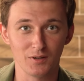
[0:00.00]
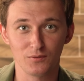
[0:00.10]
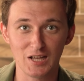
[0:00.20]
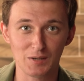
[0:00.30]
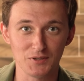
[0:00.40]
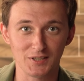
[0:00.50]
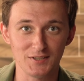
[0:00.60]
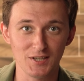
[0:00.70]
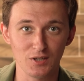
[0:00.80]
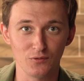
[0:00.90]
флагманской
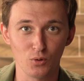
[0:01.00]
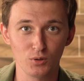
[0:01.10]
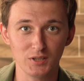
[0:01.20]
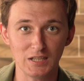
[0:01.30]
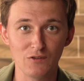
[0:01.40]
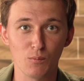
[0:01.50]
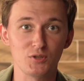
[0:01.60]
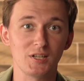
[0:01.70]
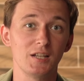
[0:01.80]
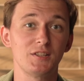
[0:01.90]
серии Fold и
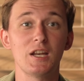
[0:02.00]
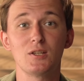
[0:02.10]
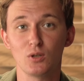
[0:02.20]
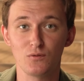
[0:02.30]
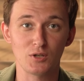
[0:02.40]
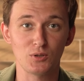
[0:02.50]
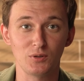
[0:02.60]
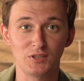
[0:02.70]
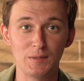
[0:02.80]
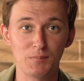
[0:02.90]
выпускает третью версию
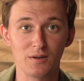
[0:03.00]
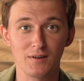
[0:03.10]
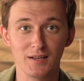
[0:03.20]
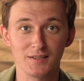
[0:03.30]
гибкого